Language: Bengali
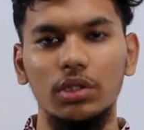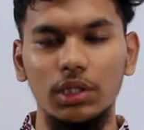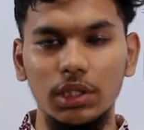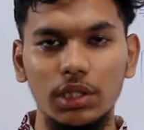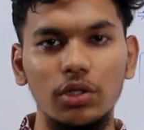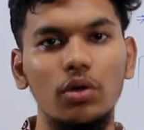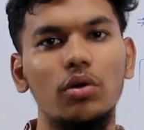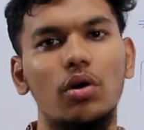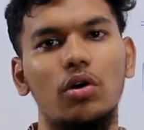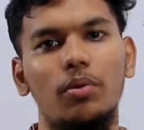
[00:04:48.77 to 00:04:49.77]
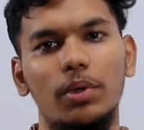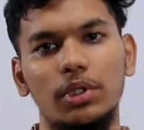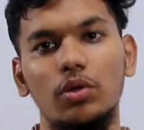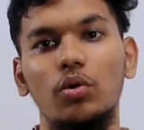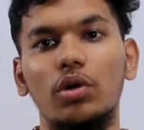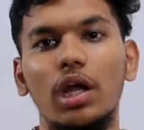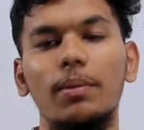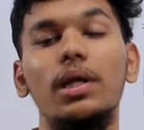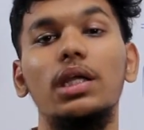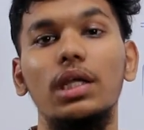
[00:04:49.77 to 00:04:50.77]
দ্বিতীয় কক্ষপথে
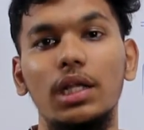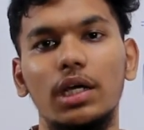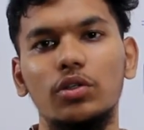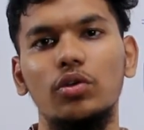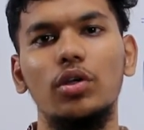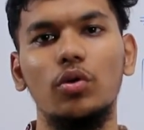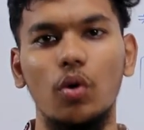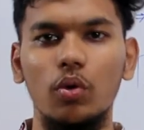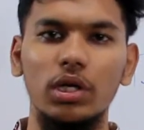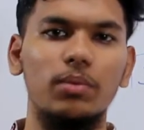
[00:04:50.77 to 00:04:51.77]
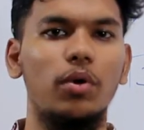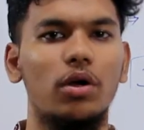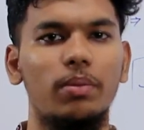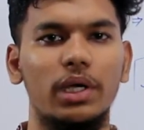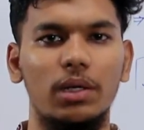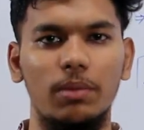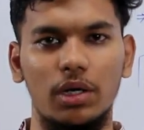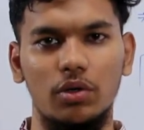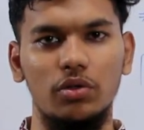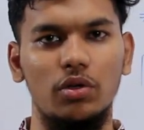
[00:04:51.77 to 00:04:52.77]
ঘূর্ণায়মান ইলেকট্রনের কৌণিক ভরবেগের মান
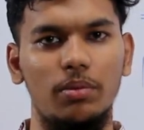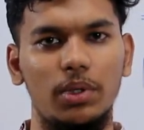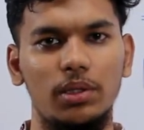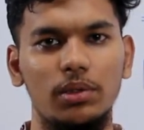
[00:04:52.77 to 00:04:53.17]
কত হবে